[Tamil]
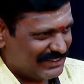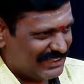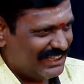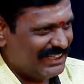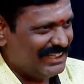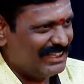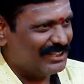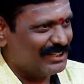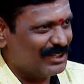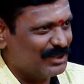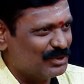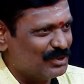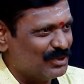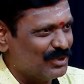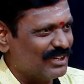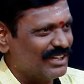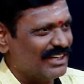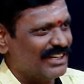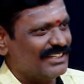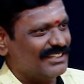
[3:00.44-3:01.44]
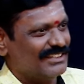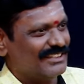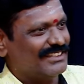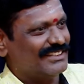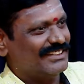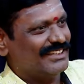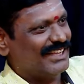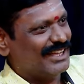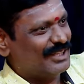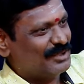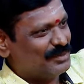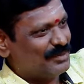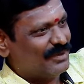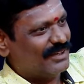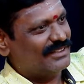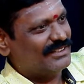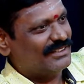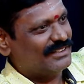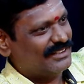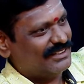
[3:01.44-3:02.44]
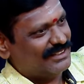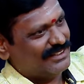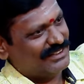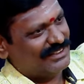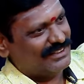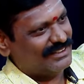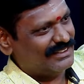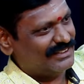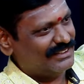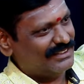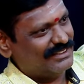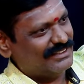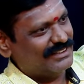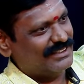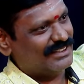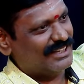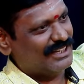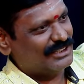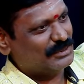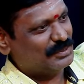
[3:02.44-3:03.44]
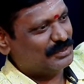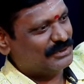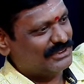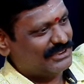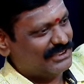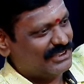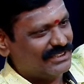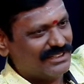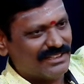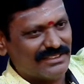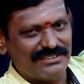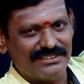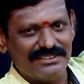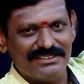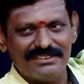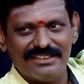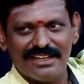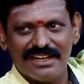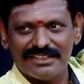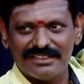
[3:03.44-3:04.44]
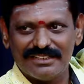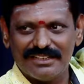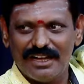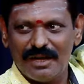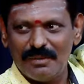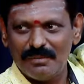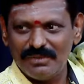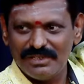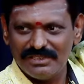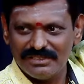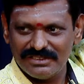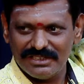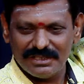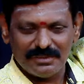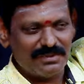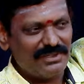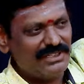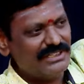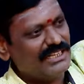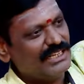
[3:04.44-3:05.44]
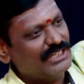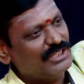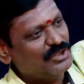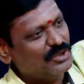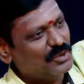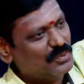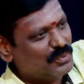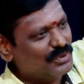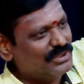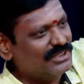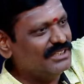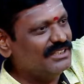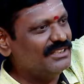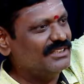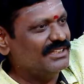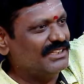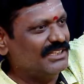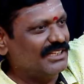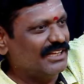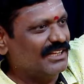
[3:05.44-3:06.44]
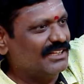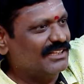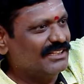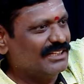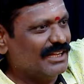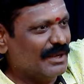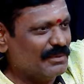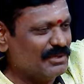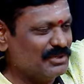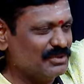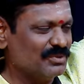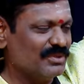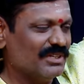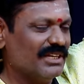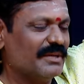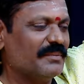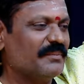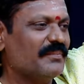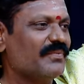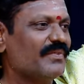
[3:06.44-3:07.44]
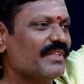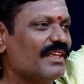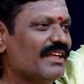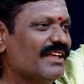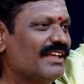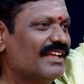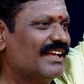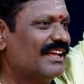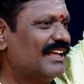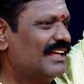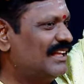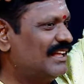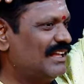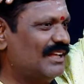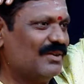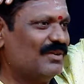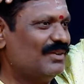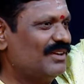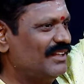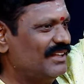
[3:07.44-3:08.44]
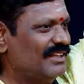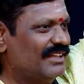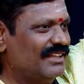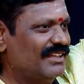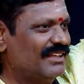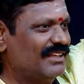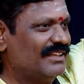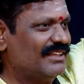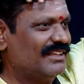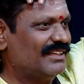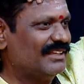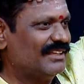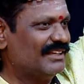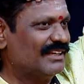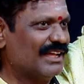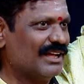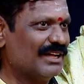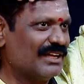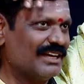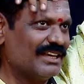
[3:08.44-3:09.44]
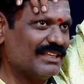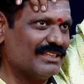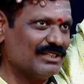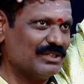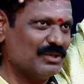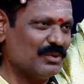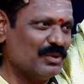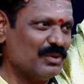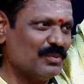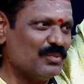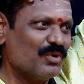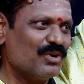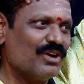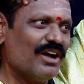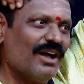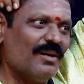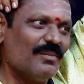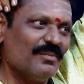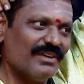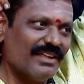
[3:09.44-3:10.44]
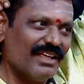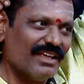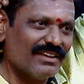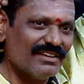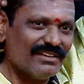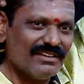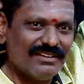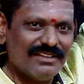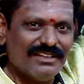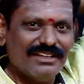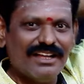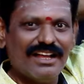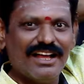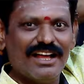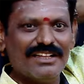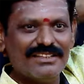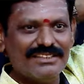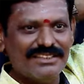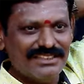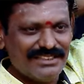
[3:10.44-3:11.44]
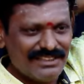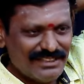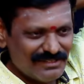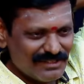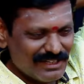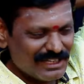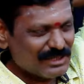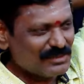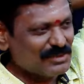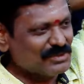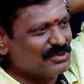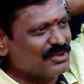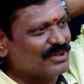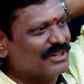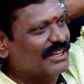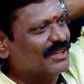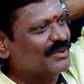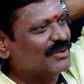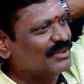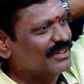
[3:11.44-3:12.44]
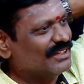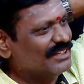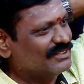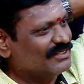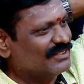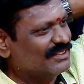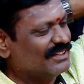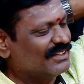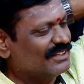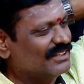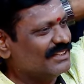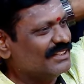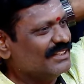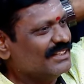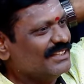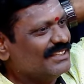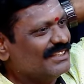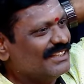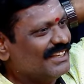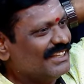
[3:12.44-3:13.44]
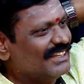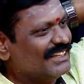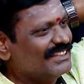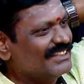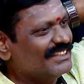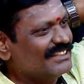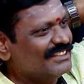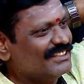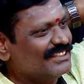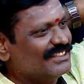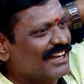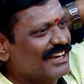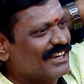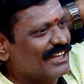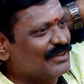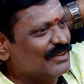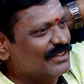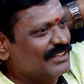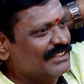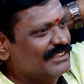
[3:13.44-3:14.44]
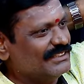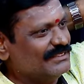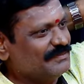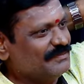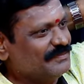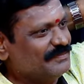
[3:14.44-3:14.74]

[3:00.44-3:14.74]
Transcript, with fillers: கீக்க தான் தொடுறேன் அது பாட்டுக்கு ஆஸ்பத்திரி நர்ஸு டாக்டர் ஆம்புலன்ஸுன்னு அது பாட்டுக்கு எங்கேயோ போய் நிற்கிது ஐயா அப்படின்னு சொன்னேன் அவர் நான் கிட்டத்தட்ட ஒரு முக்கால் மணி நேரம் அது இதுன்னு விளக்கமாக சொல்கிறேன் அவர் என்ன சொல்கிறாரு இதில் இது எது தானாக வருது